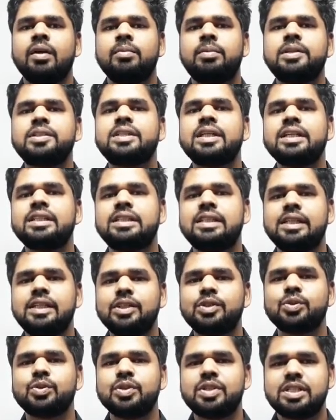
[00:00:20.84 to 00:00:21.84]
फिर से इस
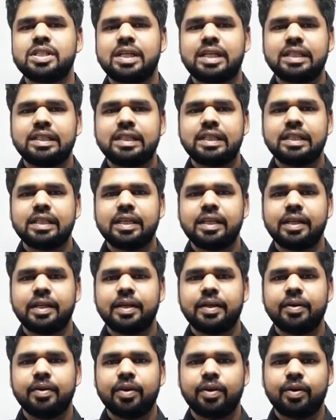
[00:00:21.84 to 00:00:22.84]
सीरीज़ को स्टार्ट करते
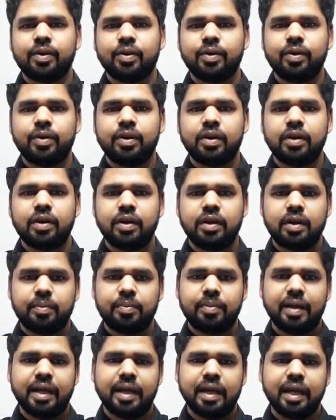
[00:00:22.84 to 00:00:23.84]
हैं और
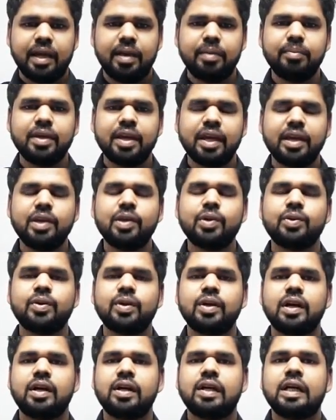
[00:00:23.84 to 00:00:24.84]
अपना एम यही
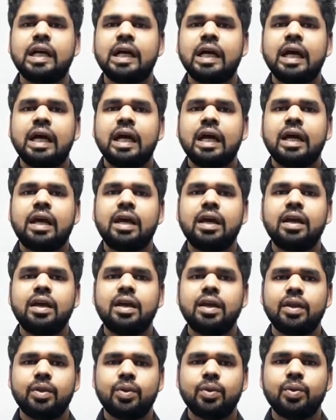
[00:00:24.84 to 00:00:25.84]
होगा
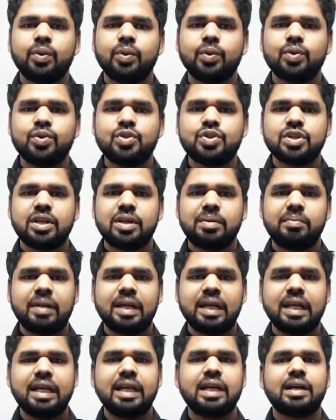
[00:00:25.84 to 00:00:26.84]
कि दो दो क्वेश्चन हम
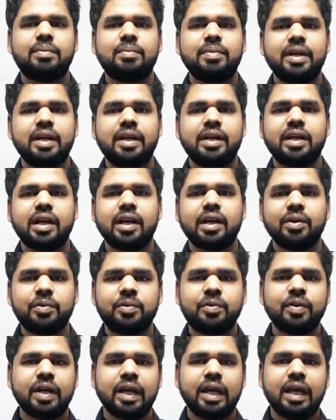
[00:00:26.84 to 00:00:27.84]
डेली का अपडेट कर रहे
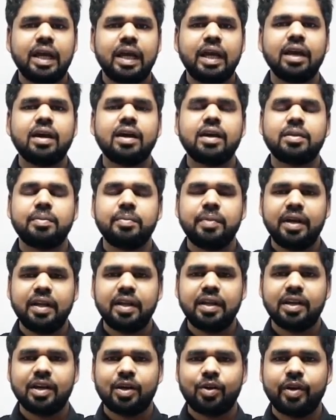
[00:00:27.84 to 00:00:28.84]
होंगे एक
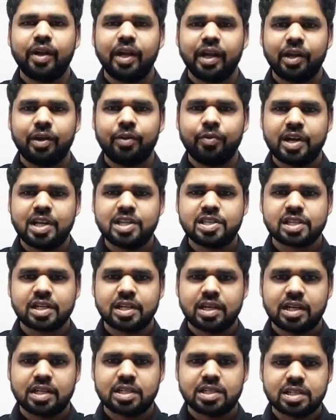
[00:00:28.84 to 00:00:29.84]
अर्थमेटिक का और एक एडवांस
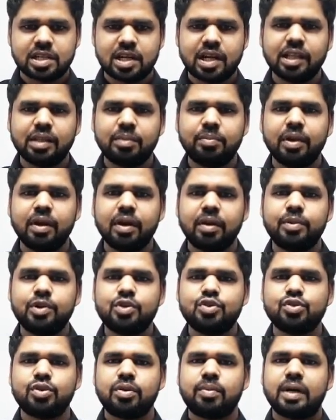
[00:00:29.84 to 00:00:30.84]
का साथ में अभी
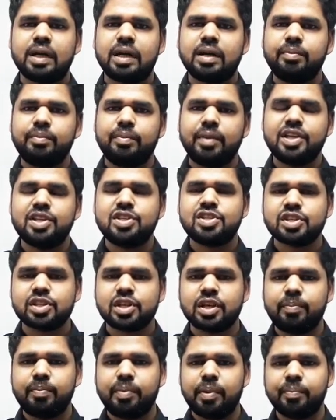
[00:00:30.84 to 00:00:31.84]
जो हमारे मेंस
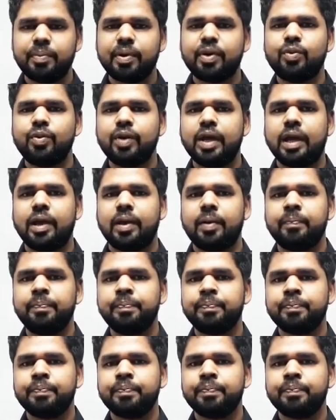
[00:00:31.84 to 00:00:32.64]
के पेपर हुए हैं